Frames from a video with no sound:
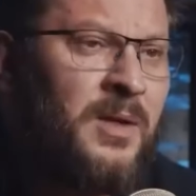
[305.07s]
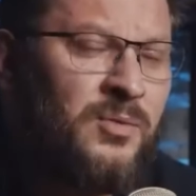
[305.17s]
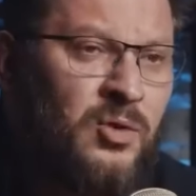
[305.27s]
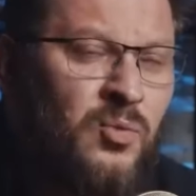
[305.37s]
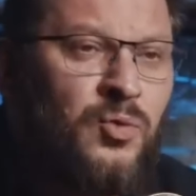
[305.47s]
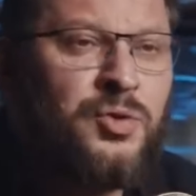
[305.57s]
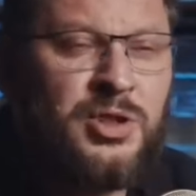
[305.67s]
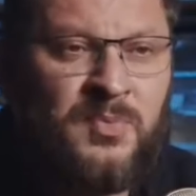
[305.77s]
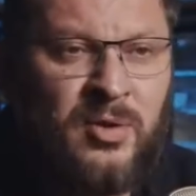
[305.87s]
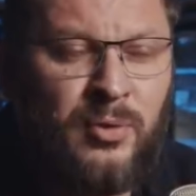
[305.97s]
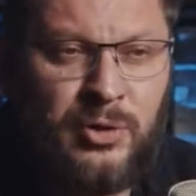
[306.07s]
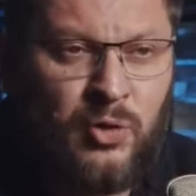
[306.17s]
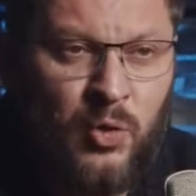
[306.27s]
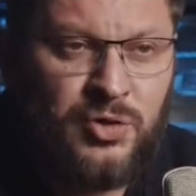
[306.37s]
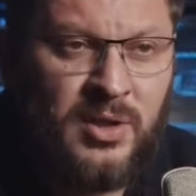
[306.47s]
я думаю, через пару лет
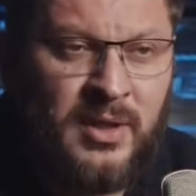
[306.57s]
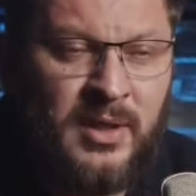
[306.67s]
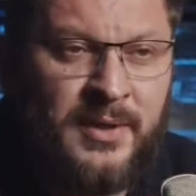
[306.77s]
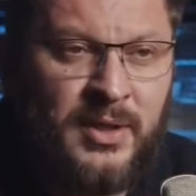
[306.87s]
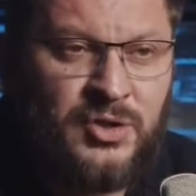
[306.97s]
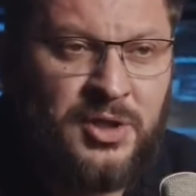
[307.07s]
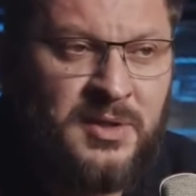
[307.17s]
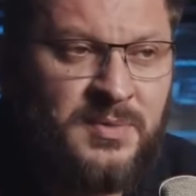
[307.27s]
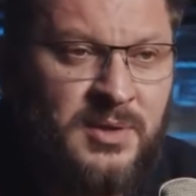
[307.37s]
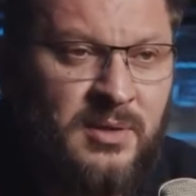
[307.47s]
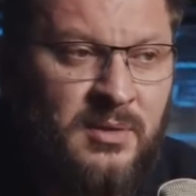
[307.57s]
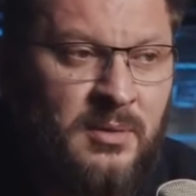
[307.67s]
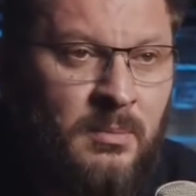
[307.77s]
точно э, женимся –